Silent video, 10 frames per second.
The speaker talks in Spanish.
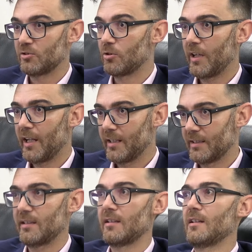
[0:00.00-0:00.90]
¿esto qué
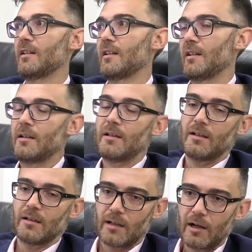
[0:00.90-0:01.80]
es?
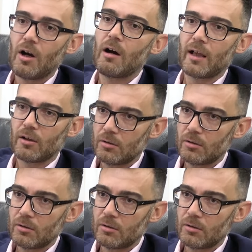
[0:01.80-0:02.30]
Claro, ahora